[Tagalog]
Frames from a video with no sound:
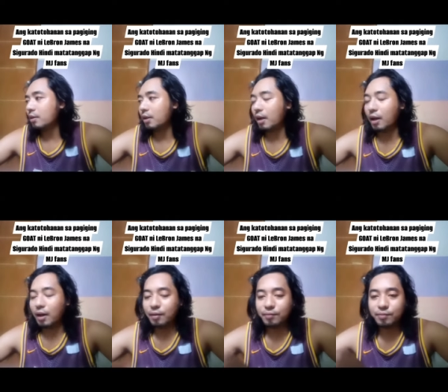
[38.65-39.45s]

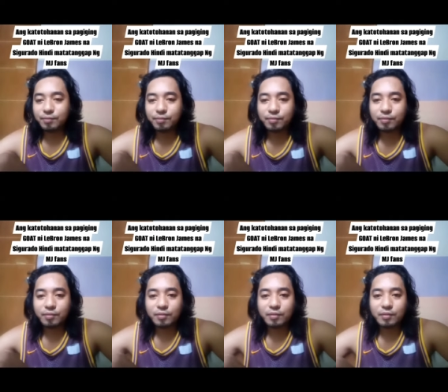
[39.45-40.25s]
Uh,
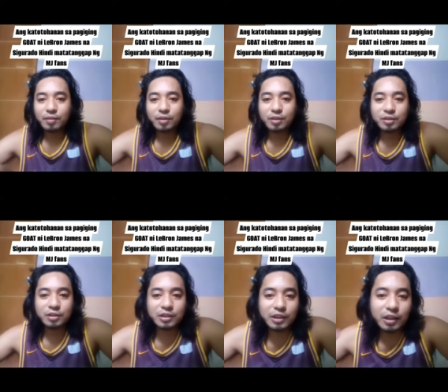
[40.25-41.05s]

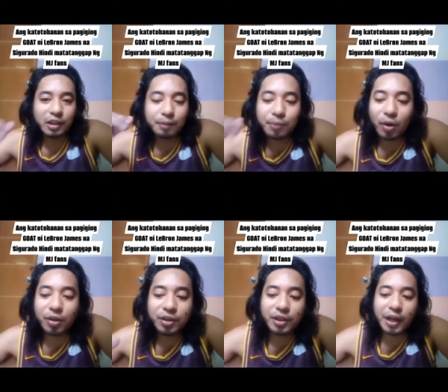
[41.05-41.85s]
si
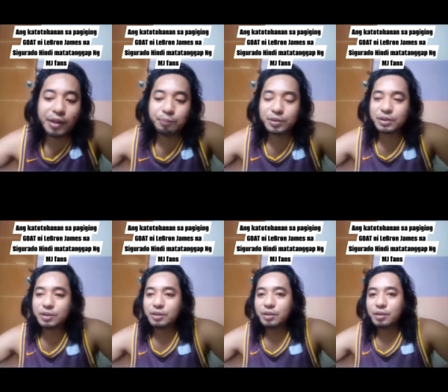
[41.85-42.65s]
LeBron
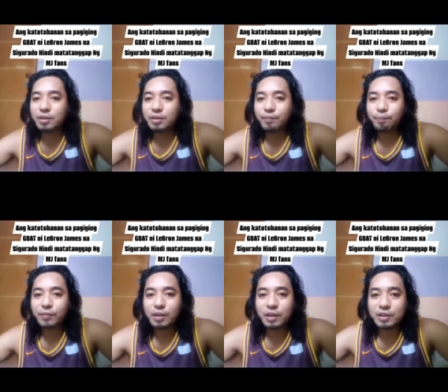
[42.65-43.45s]
James
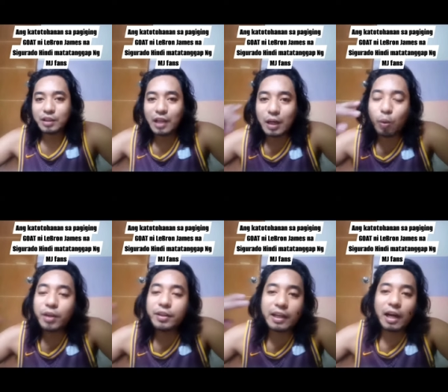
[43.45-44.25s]
sa
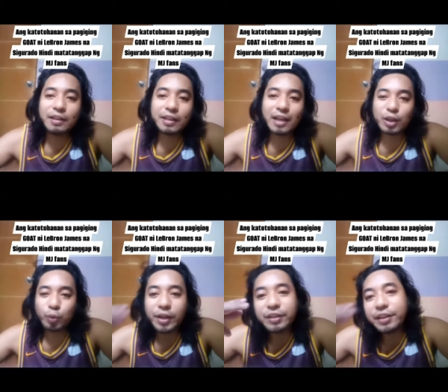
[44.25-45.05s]
dalawang dekada niya,
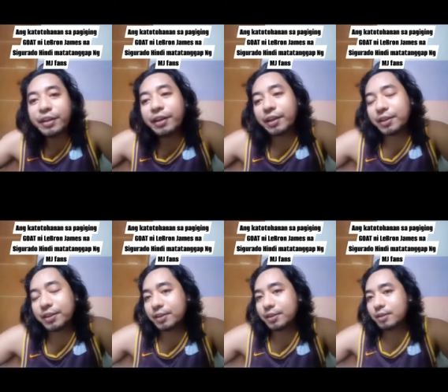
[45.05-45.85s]
20
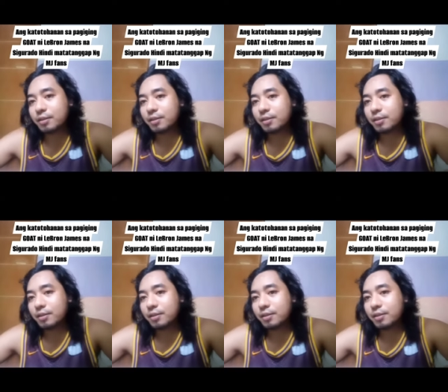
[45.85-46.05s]
years.